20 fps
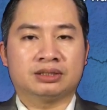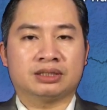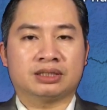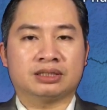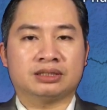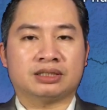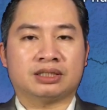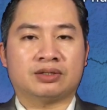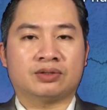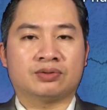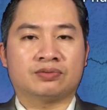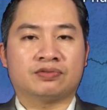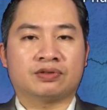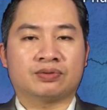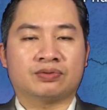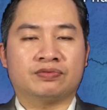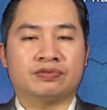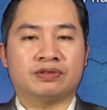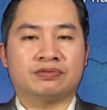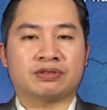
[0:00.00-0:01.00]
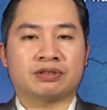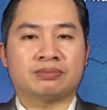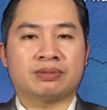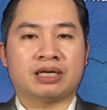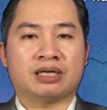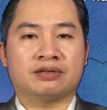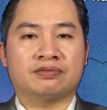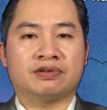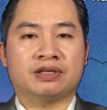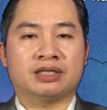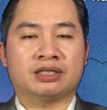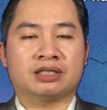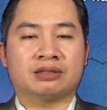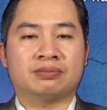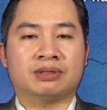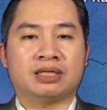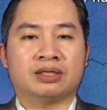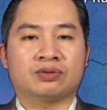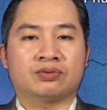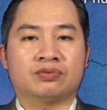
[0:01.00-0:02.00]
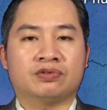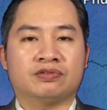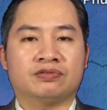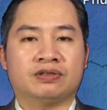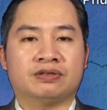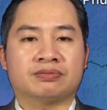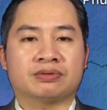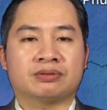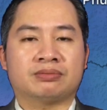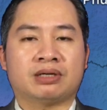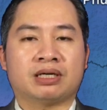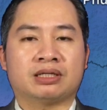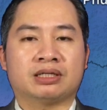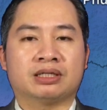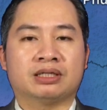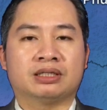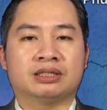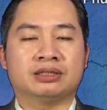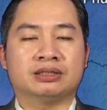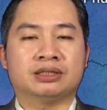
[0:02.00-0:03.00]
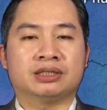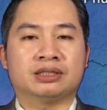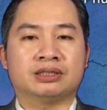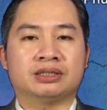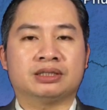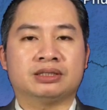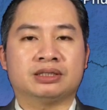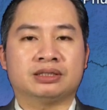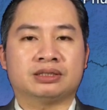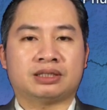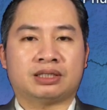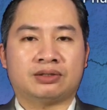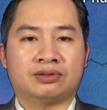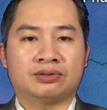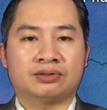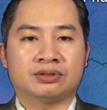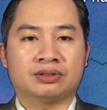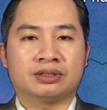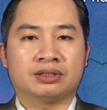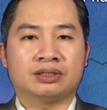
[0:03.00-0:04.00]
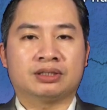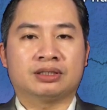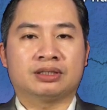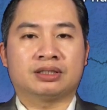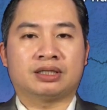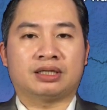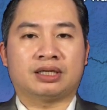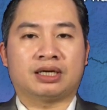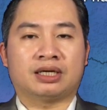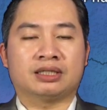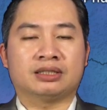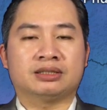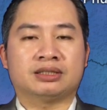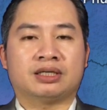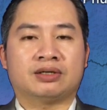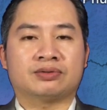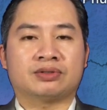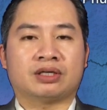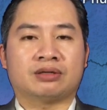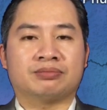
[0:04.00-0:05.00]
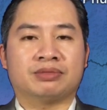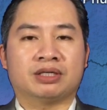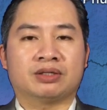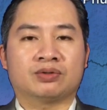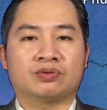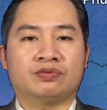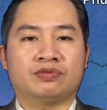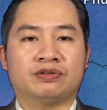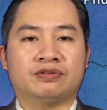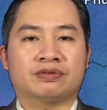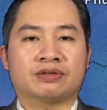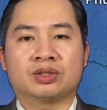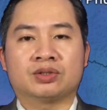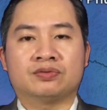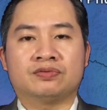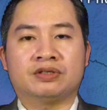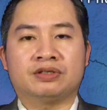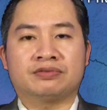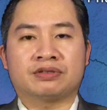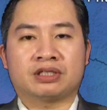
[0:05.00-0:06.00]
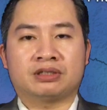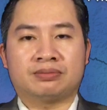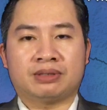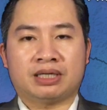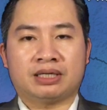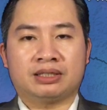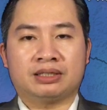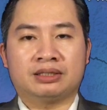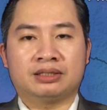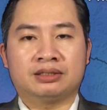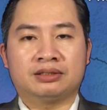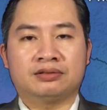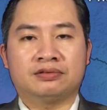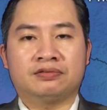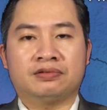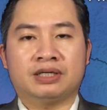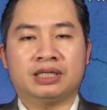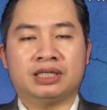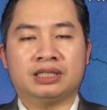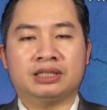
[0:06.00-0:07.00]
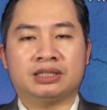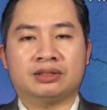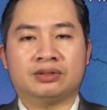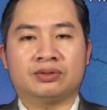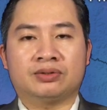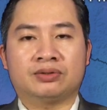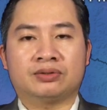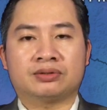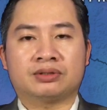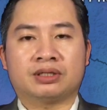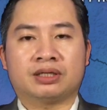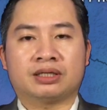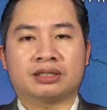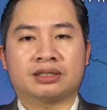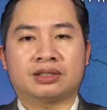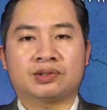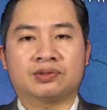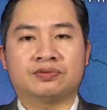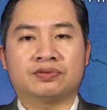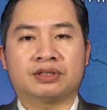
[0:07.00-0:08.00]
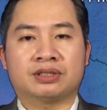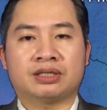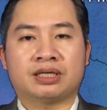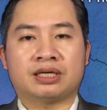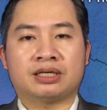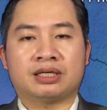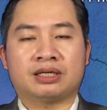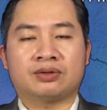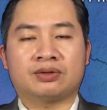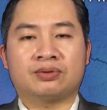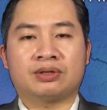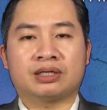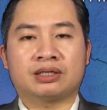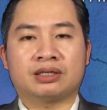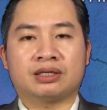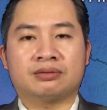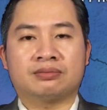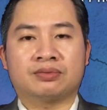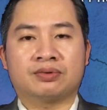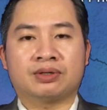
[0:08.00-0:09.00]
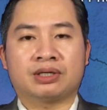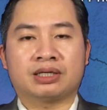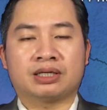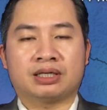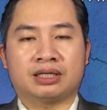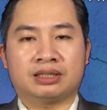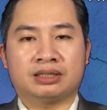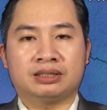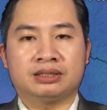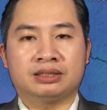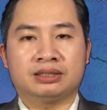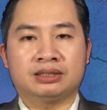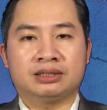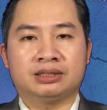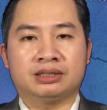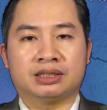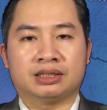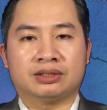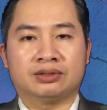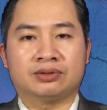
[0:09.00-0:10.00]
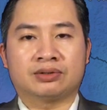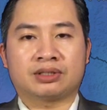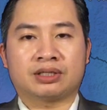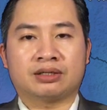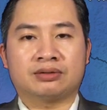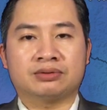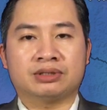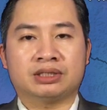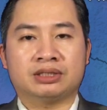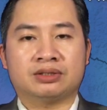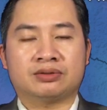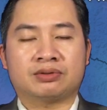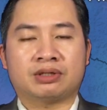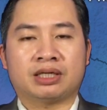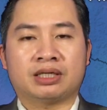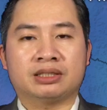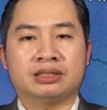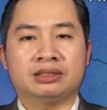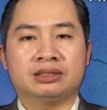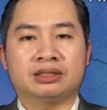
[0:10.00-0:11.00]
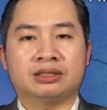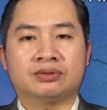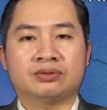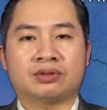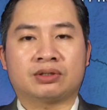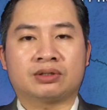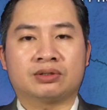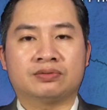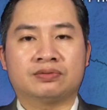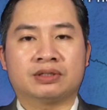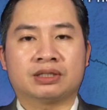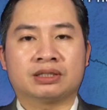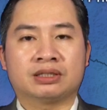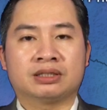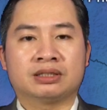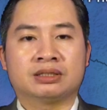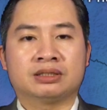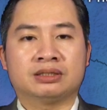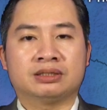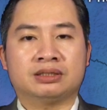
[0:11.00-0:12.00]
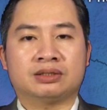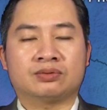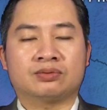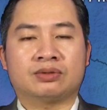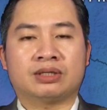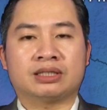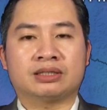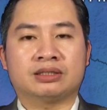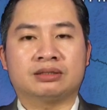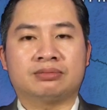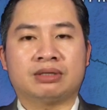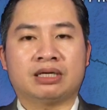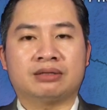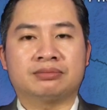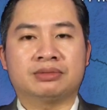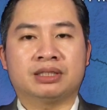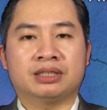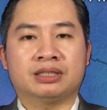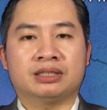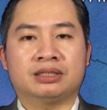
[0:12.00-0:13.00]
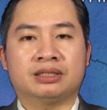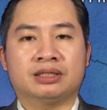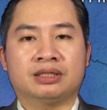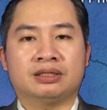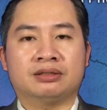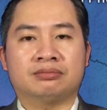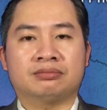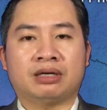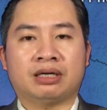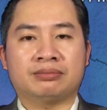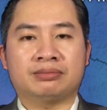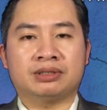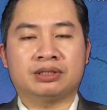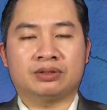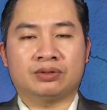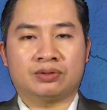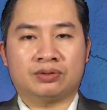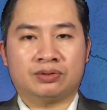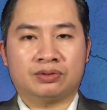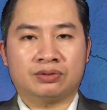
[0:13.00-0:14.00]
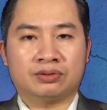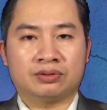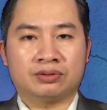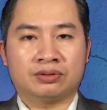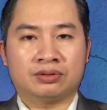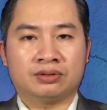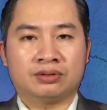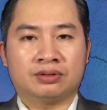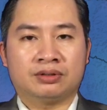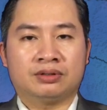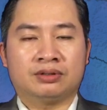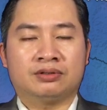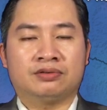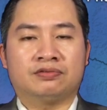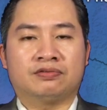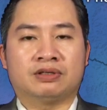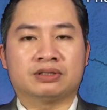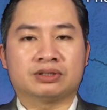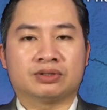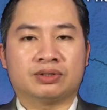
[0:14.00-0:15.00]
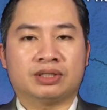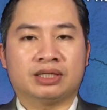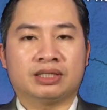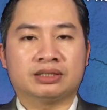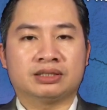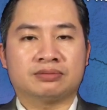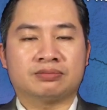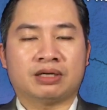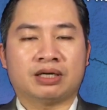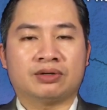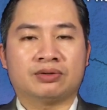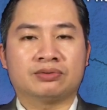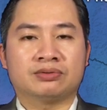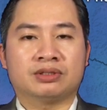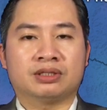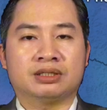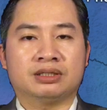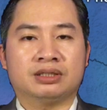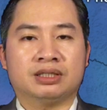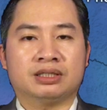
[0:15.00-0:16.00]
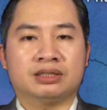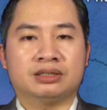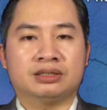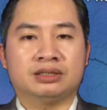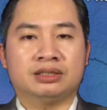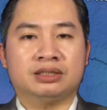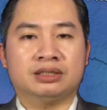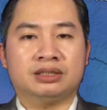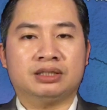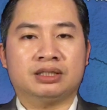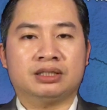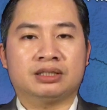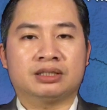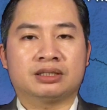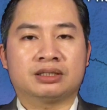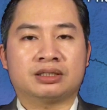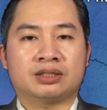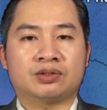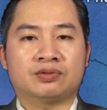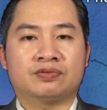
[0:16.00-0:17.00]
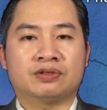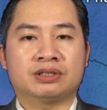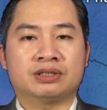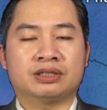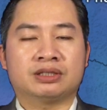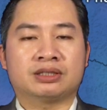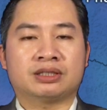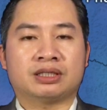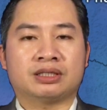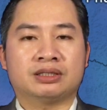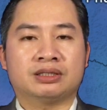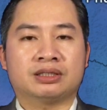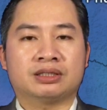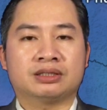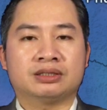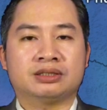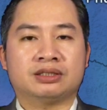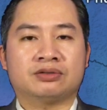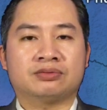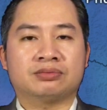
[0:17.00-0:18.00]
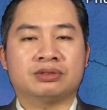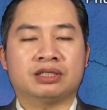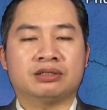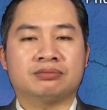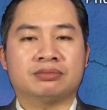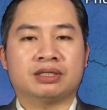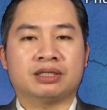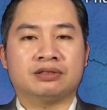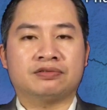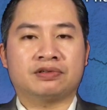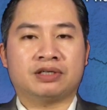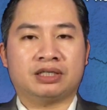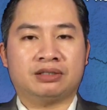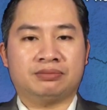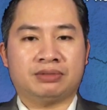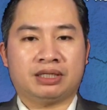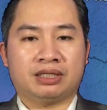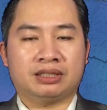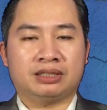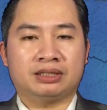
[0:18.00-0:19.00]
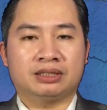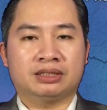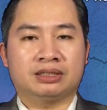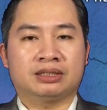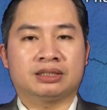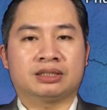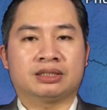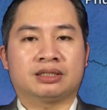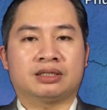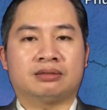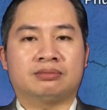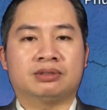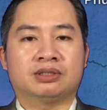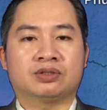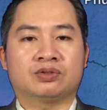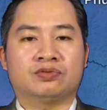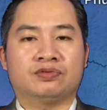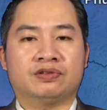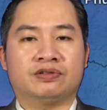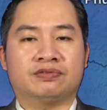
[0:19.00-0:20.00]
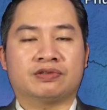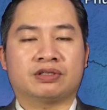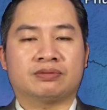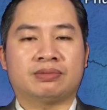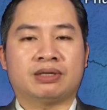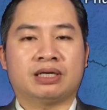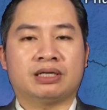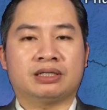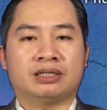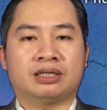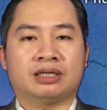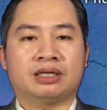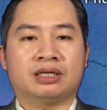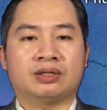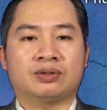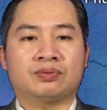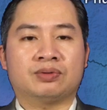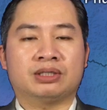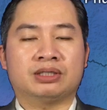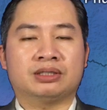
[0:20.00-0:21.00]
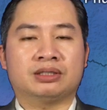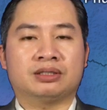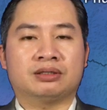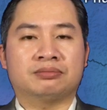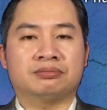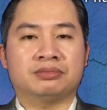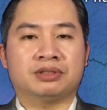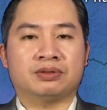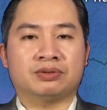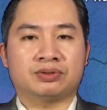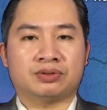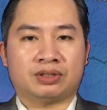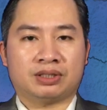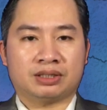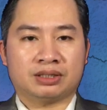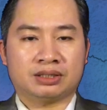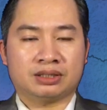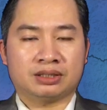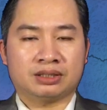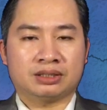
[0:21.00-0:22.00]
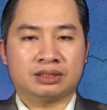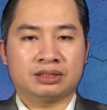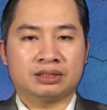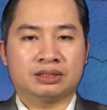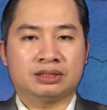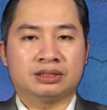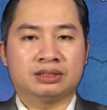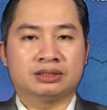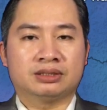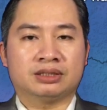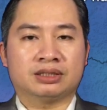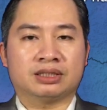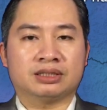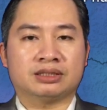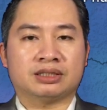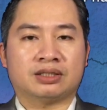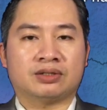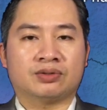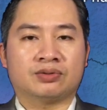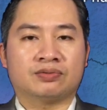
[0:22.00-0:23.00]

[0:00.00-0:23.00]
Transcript: Phía Đông Bắc Bộ có mưa vài nơi, trời rét, về trưa và chiều trời hưởng nắng, gió Đông Bắc cấp 2, nhiệt độ thấp nhất là từ 14 đến 17 độ, ở vùng núi là từ 11 đến 13 độ, vùng núi cao có nơi dưới 9 độ, nhiệt độ cao nhất là từ 18 đến 22 độ. Khu vực Hà Nội có mưa vài nơi trời rét, về trưa và chiều trời hưởng nắng, gió Đông Bắc mạnh cấp 3,